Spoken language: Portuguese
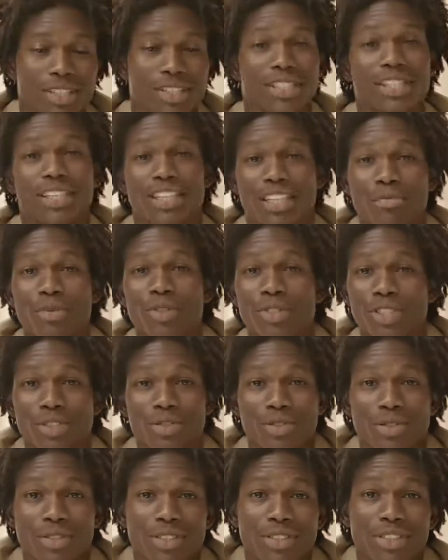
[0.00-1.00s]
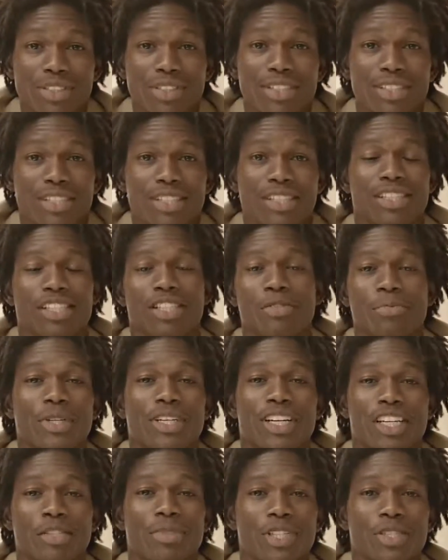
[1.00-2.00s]
seguir meus sonhos e inspirar
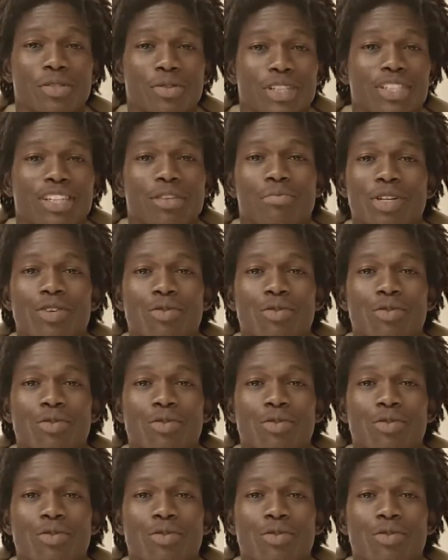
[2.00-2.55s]
as pessoas da minha